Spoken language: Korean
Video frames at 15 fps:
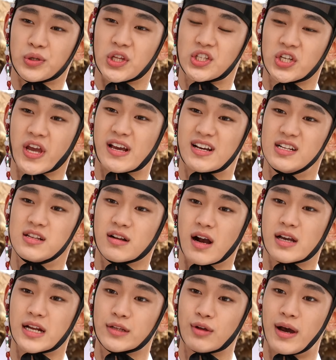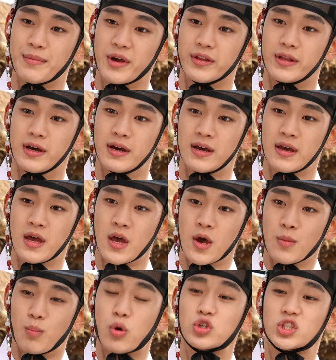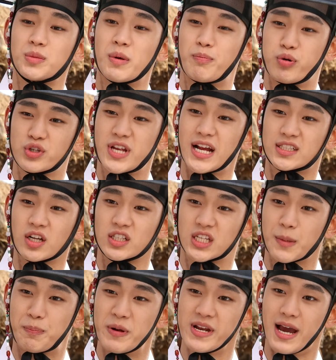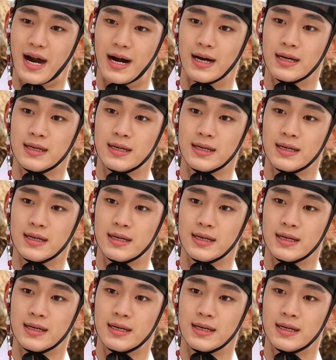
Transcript: 포도청에 끌려가기라도 하면 목숨을 부지할성 싶으냐?